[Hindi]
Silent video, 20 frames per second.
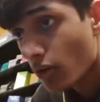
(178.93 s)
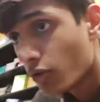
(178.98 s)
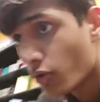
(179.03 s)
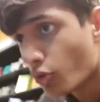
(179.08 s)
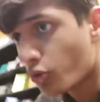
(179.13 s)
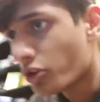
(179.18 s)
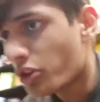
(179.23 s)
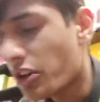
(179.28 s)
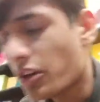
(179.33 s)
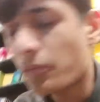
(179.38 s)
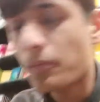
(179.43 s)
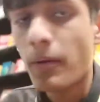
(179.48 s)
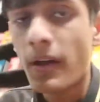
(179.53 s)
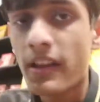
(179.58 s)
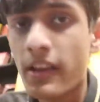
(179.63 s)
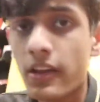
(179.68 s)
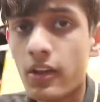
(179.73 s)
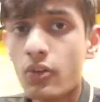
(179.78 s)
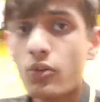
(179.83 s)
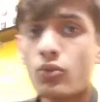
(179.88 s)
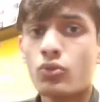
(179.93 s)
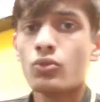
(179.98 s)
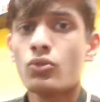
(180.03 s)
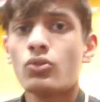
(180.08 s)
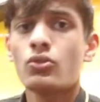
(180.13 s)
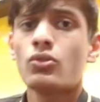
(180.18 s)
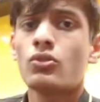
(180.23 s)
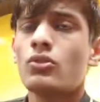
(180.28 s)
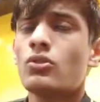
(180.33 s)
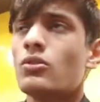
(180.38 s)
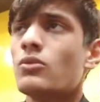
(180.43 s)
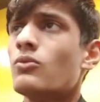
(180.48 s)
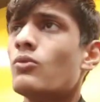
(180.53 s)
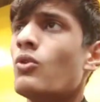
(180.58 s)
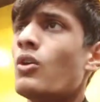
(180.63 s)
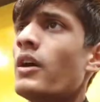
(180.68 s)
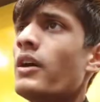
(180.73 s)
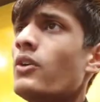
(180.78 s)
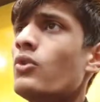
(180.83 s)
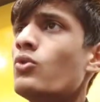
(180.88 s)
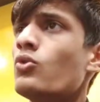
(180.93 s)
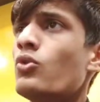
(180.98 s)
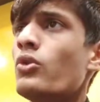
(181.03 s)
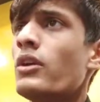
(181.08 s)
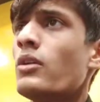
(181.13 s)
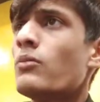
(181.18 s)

दो तीन दिन पहले उन वो आई उनको